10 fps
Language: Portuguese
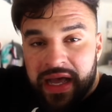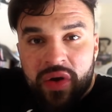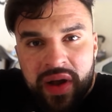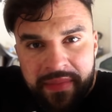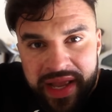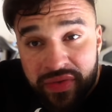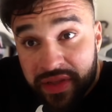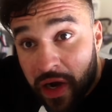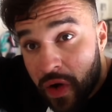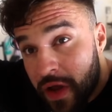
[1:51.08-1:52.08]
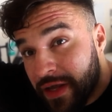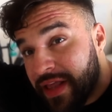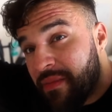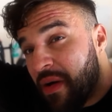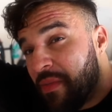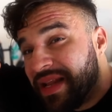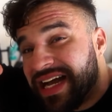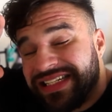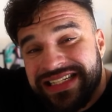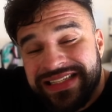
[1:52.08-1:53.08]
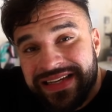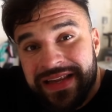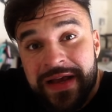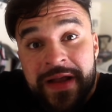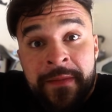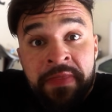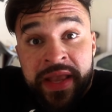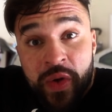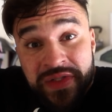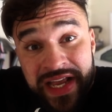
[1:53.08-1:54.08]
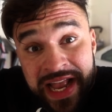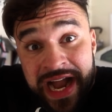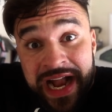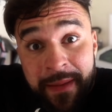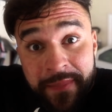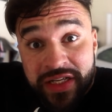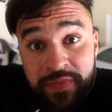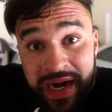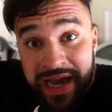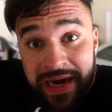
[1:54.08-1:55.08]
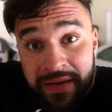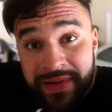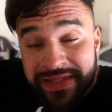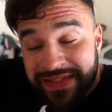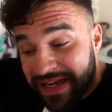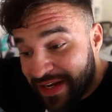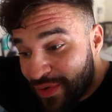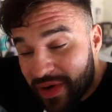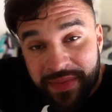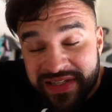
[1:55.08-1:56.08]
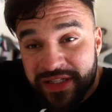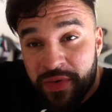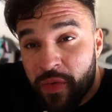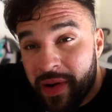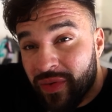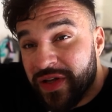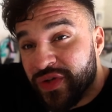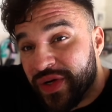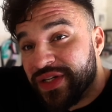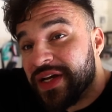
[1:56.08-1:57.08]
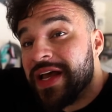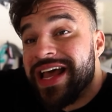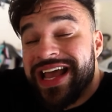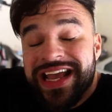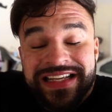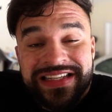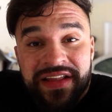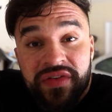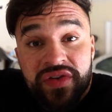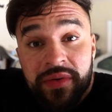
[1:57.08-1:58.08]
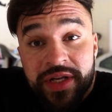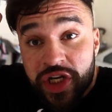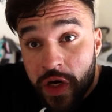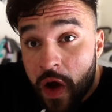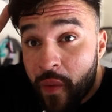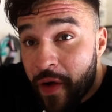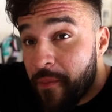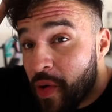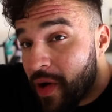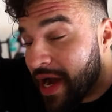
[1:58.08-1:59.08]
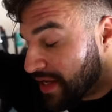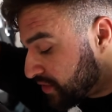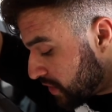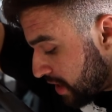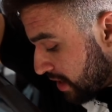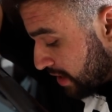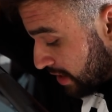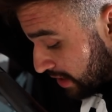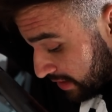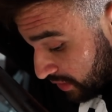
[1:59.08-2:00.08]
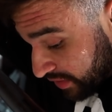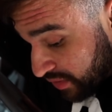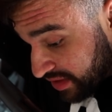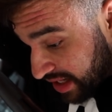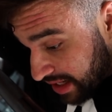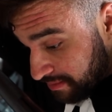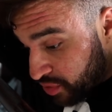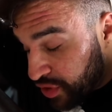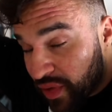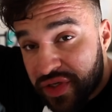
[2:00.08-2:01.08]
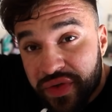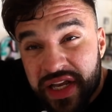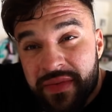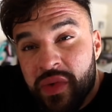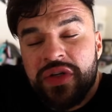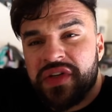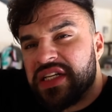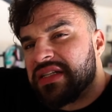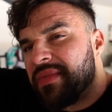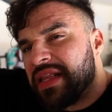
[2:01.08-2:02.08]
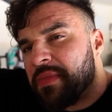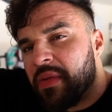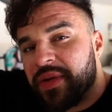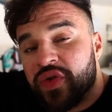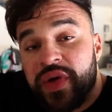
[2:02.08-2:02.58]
alongamento e tal. E tem uma mobilidade insana e conseguem carregar peso pra caramba sem nunca precisar se preocupar com lesões. Esse definitivamente não é o meu caso. Então eu tenho que treinar muito isso. Eu sei que muitos de vocês também têm problemas com